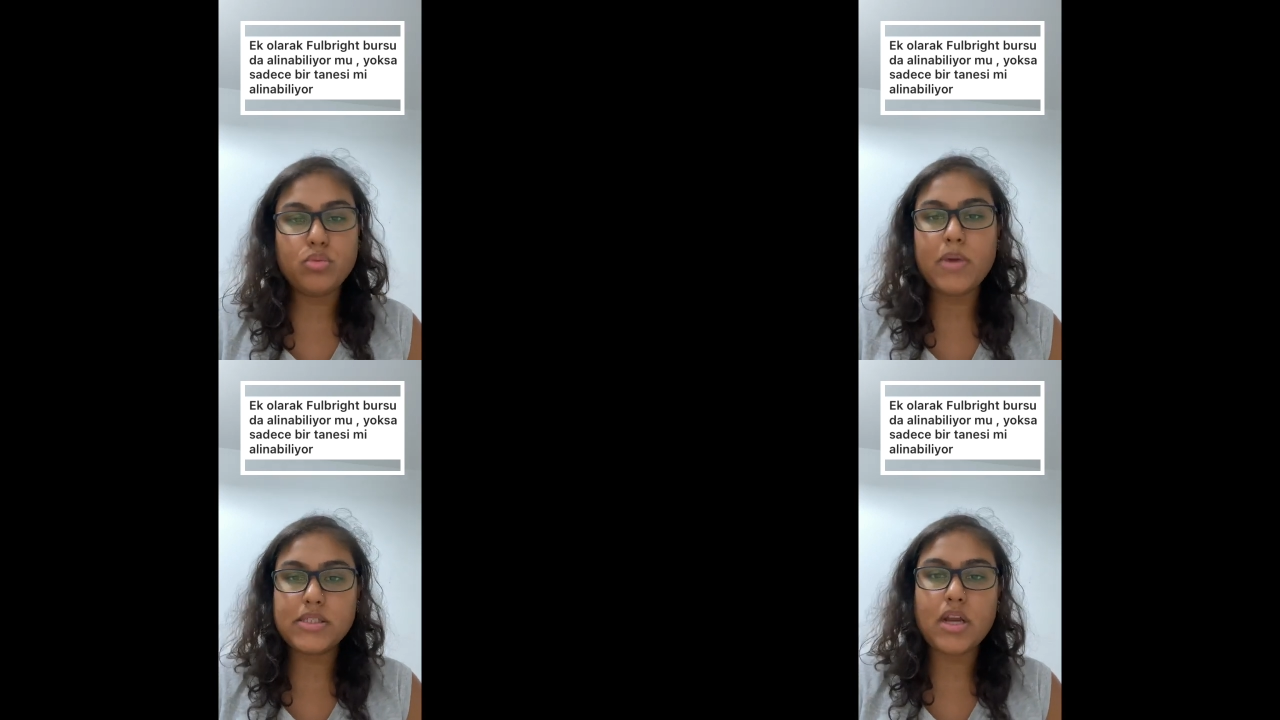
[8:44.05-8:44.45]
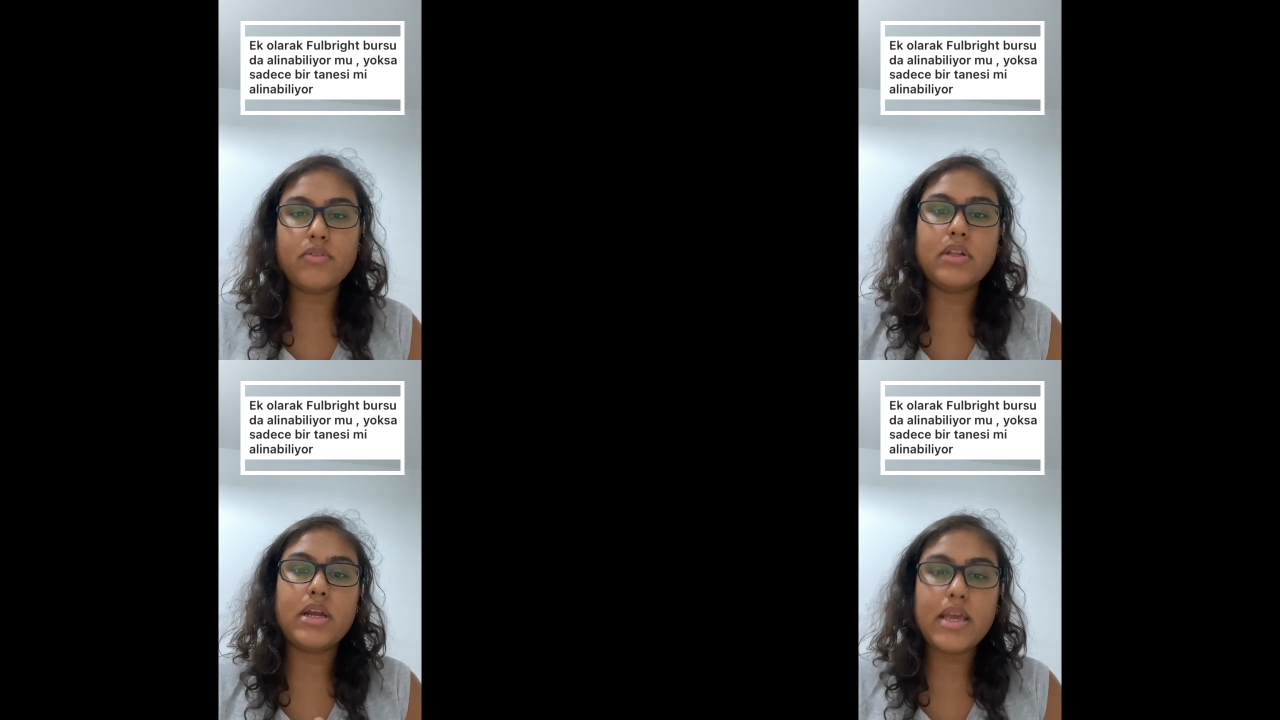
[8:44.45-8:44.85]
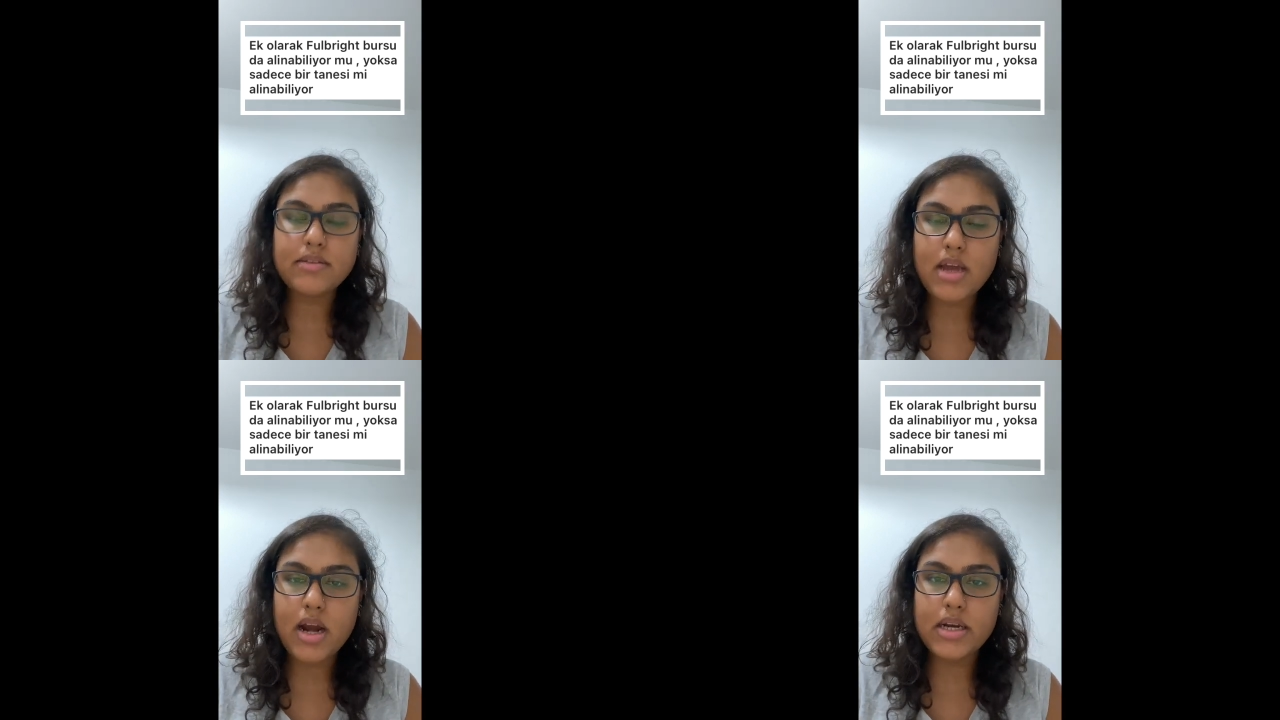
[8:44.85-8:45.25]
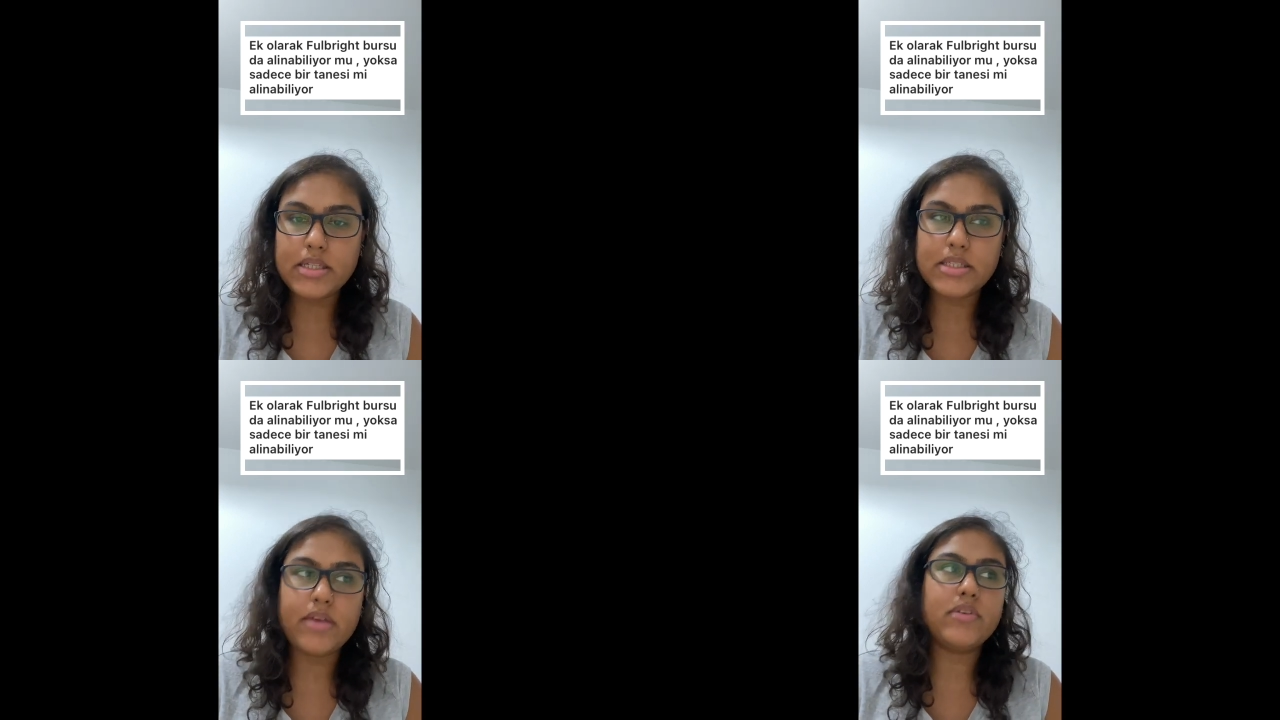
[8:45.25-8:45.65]
masraflara
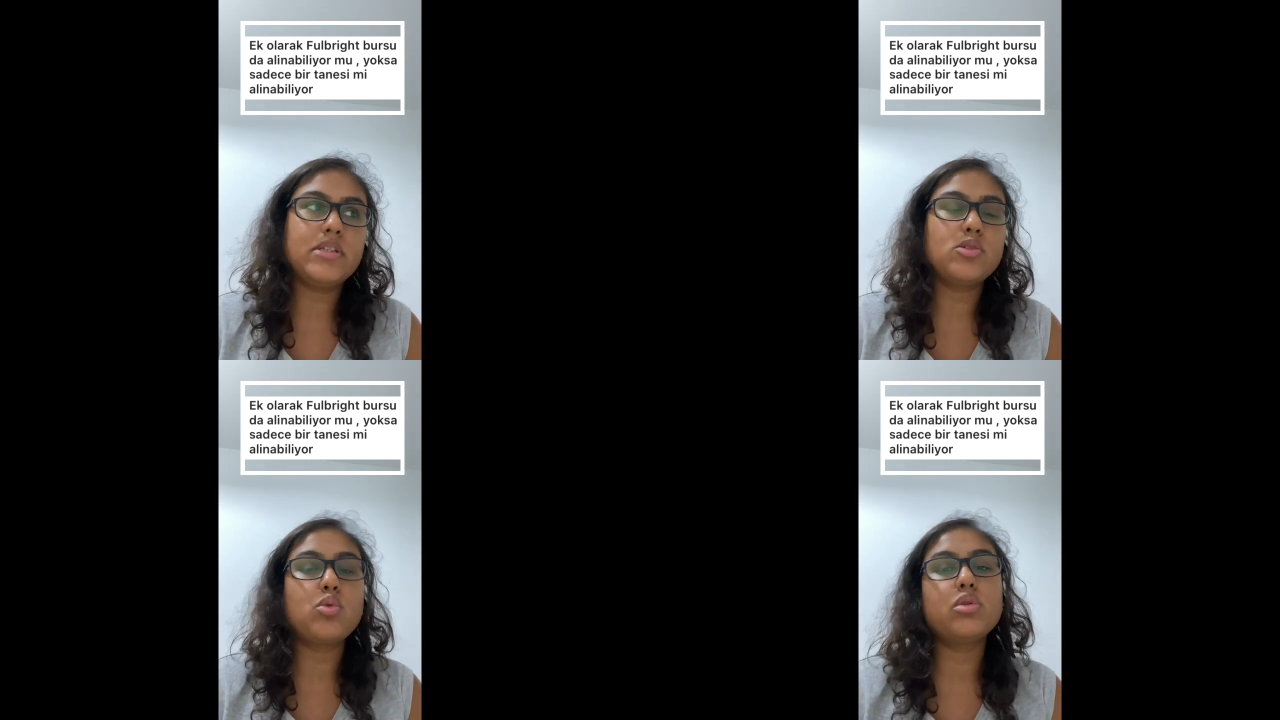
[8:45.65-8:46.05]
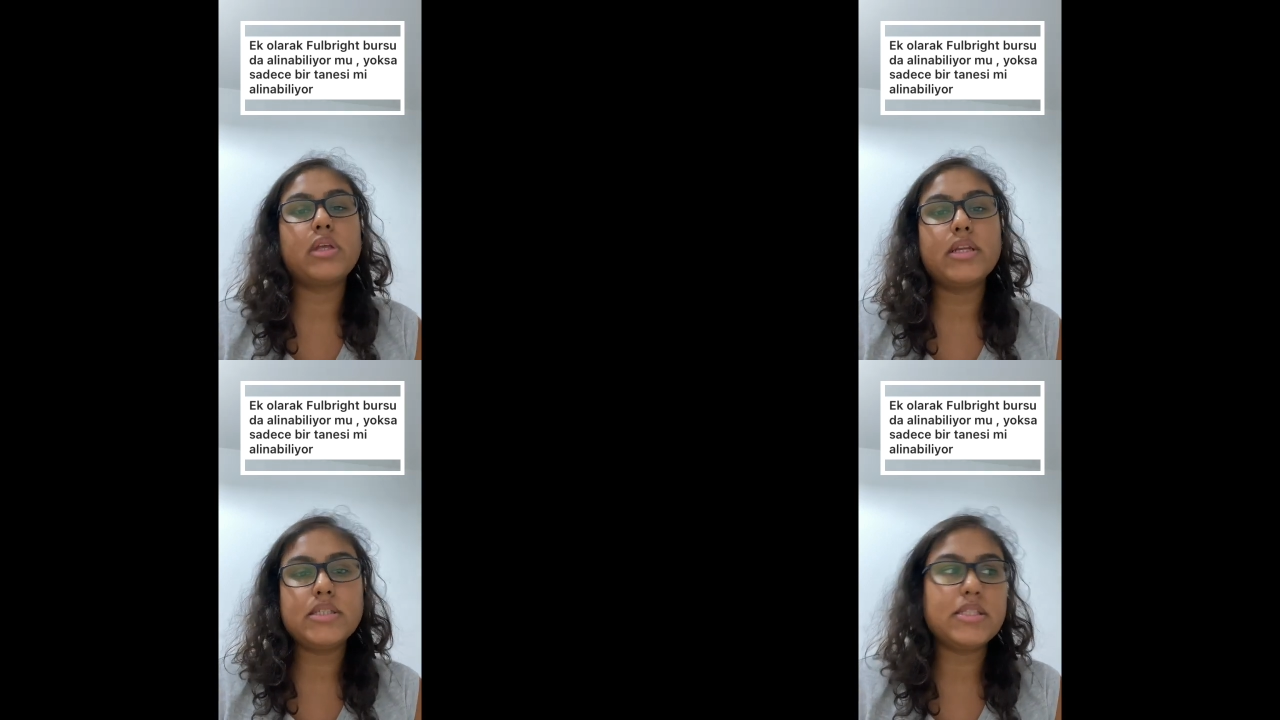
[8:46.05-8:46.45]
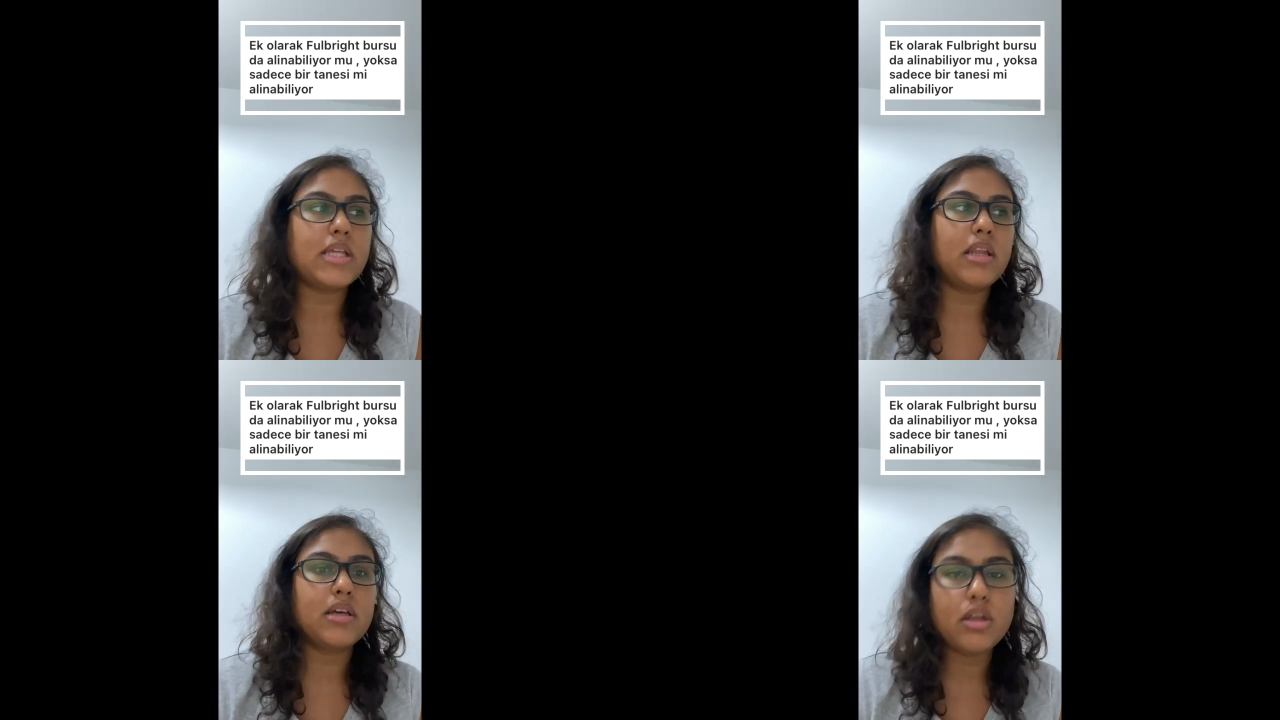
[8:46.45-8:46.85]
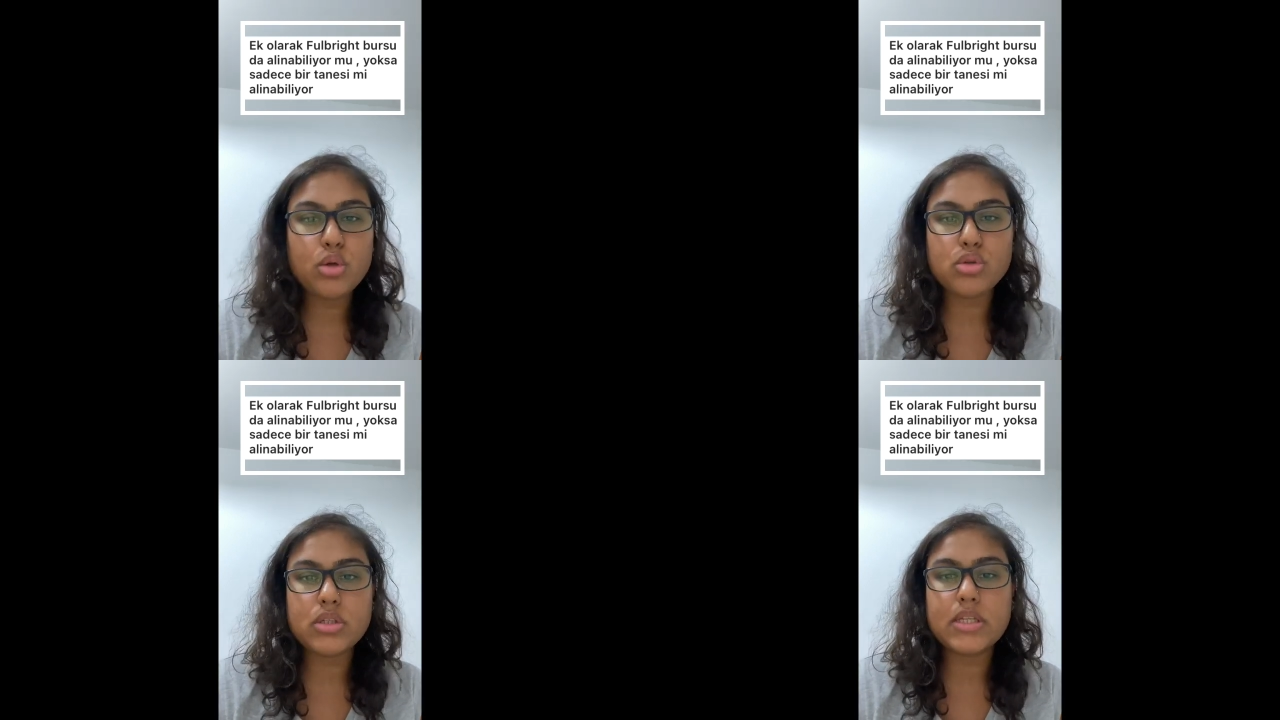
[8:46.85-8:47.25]
yeterliyse ve siz okuldan asistanlık
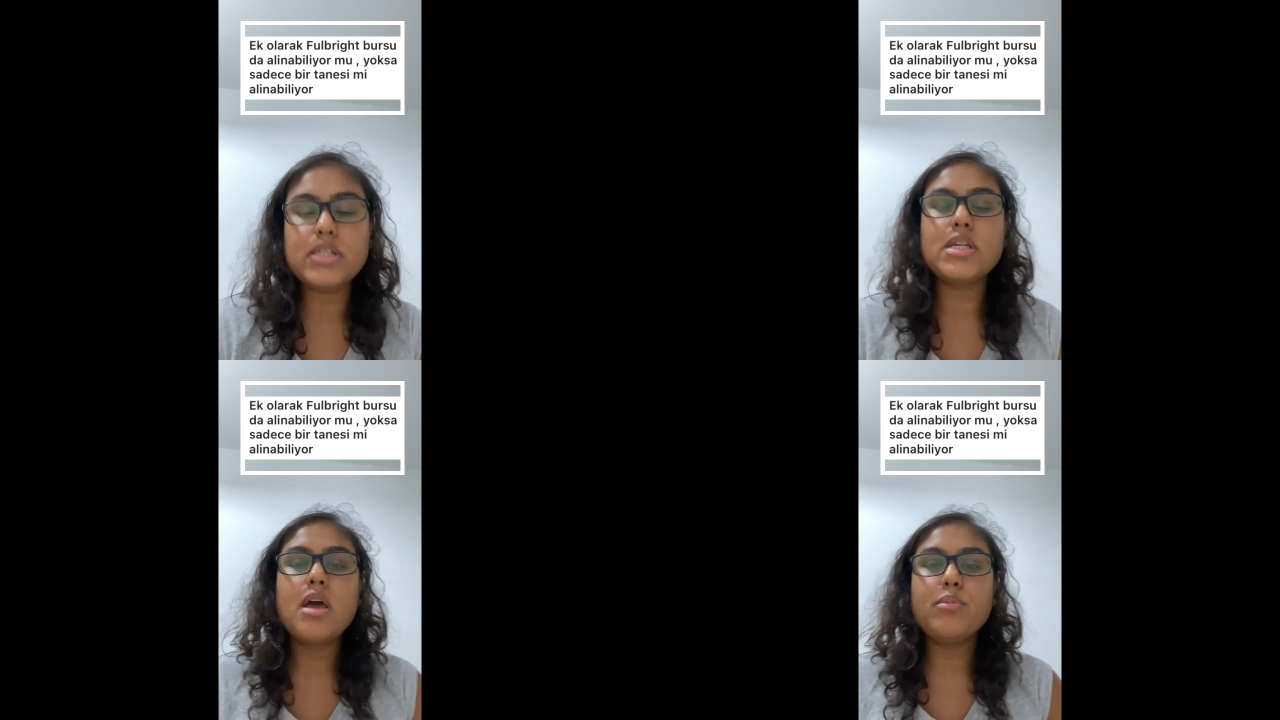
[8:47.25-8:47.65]
alıyorsanız